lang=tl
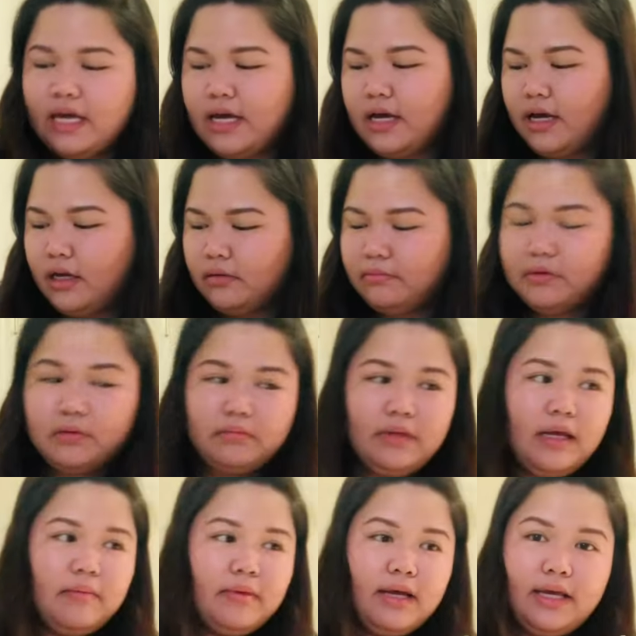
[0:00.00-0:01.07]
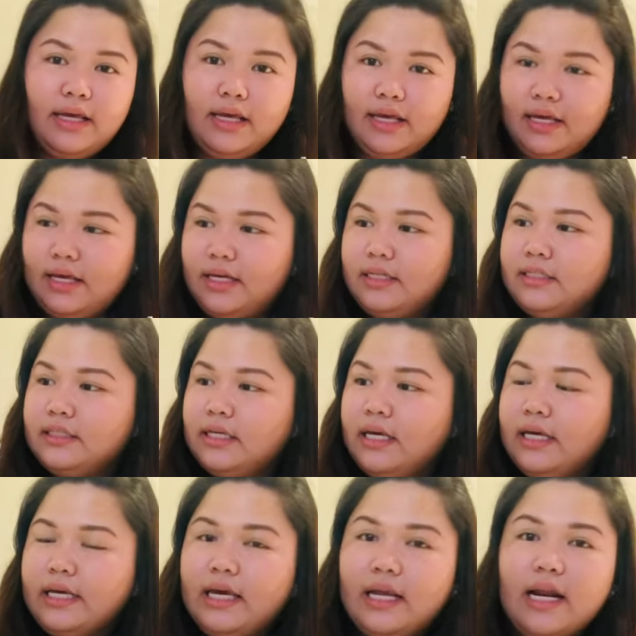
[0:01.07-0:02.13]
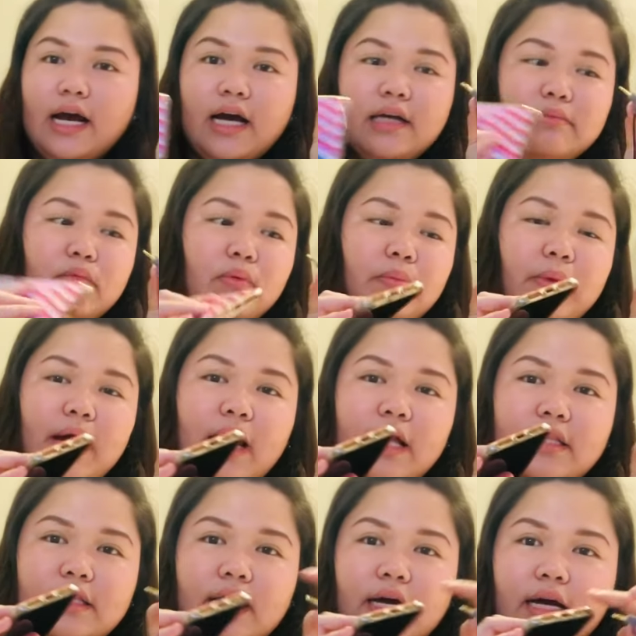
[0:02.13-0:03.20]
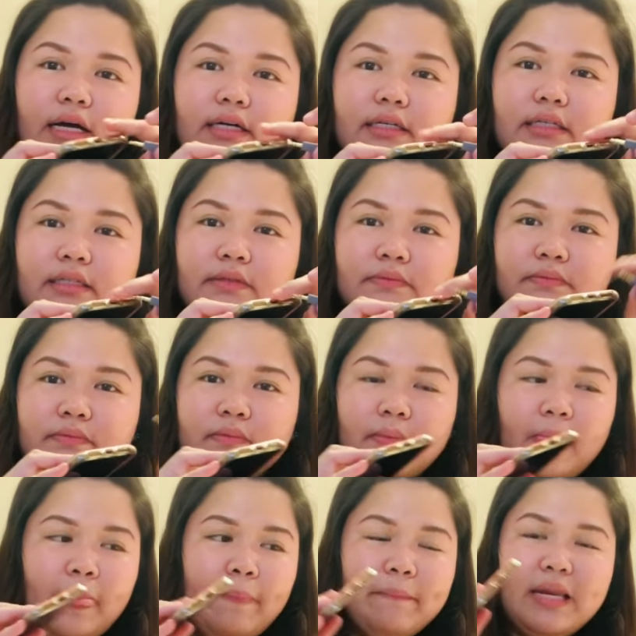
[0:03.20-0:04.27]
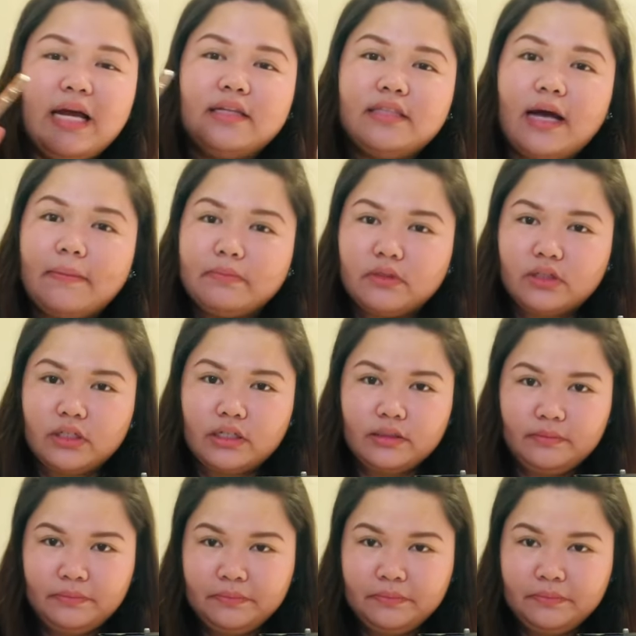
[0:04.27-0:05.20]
Ang problema is, kailangan mo pa ng adapter.